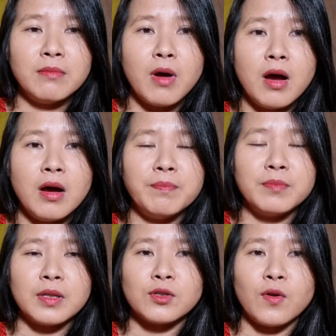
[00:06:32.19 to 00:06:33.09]
bóp
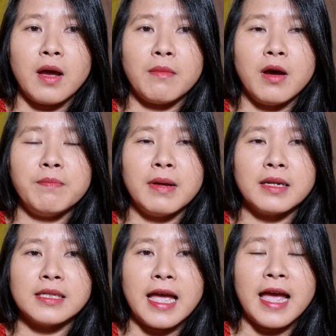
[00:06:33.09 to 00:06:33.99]
tao xoa bóp
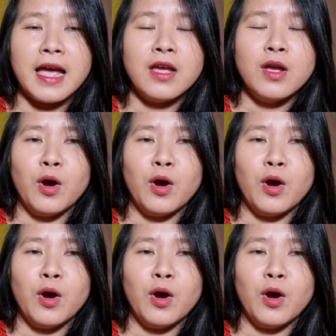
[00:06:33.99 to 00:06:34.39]
massage